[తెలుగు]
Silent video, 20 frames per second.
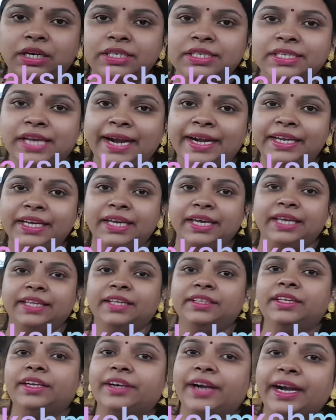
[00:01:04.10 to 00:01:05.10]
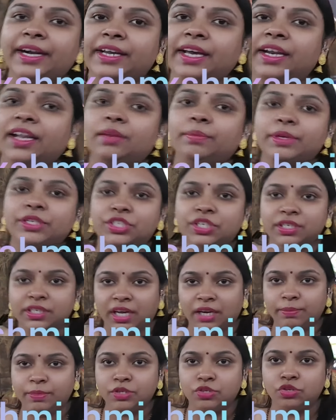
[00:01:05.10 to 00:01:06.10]
సైడ్కి ఏదైతే రెడ్ కలర్ మెషిన్
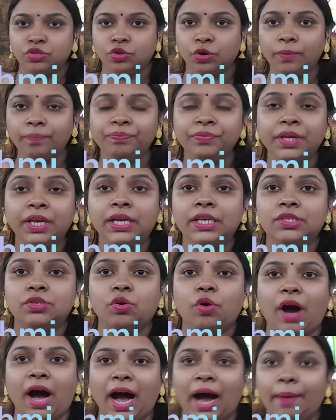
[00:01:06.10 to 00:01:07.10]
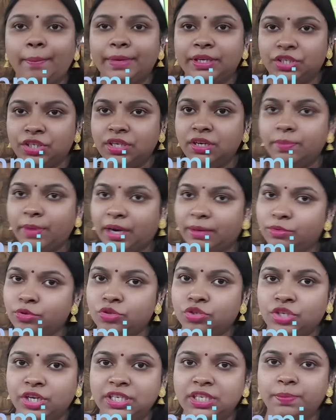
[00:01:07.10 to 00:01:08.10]
కనిపిస్తుందో సో ఆ మెషిన్ని మనం
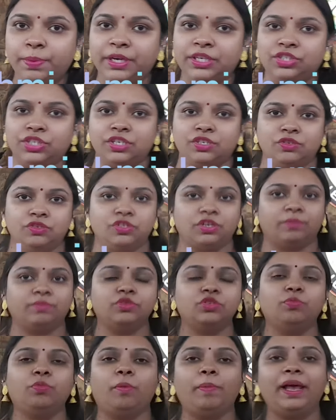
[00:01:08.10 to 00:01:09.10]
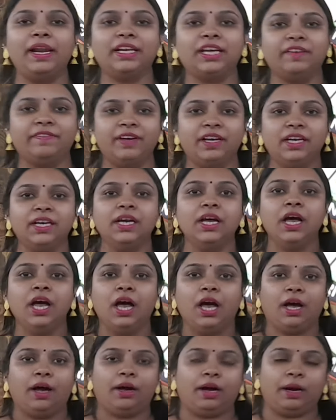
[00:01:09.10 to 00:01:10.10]
యూజ్ చేసి ప్రింట్ చేసుకుంటాం సో మొబైల్ కవర్
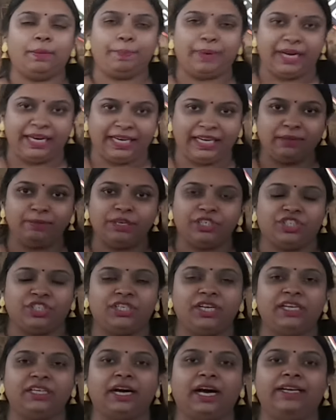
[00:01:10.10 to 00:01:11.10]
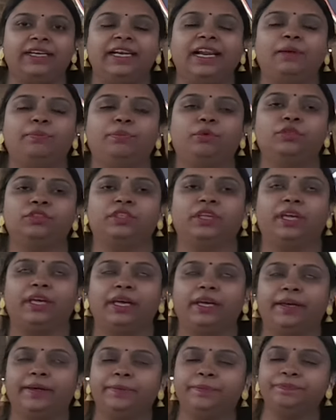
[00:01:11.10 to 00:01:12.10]
ప్రింటింగ్ మెషిన్ అని కానీ లేకపోతే
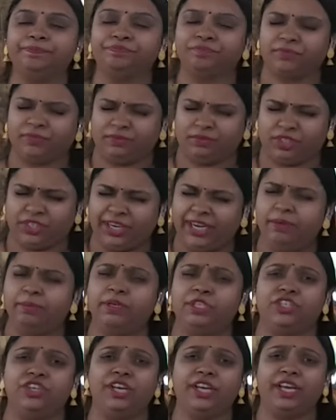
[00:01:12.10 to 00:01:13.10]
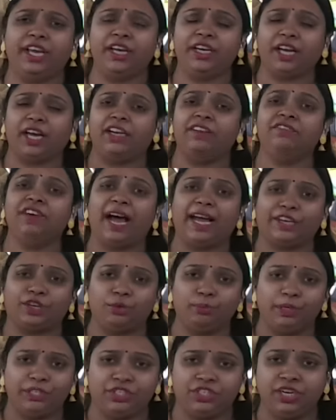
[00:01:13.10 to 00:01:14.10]
త్రీ డీ మెషినరీ అని కానీ
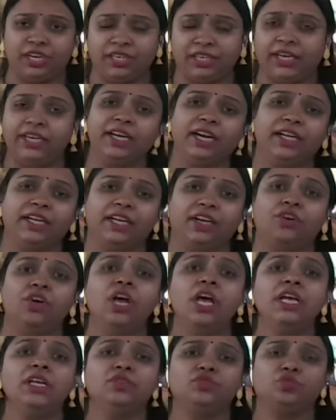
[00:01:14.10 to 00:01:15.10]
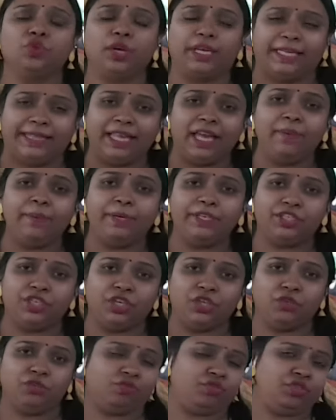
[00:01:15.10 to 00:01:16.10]
వాక్యూమ్ మెషిన్ అని కానీ అంటారు సో ఇదే
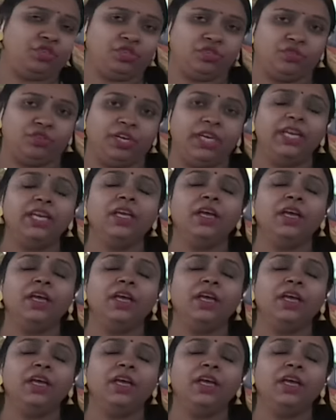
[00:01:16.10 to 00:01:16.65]
మెషిన్ యూజ్ చేసుకుని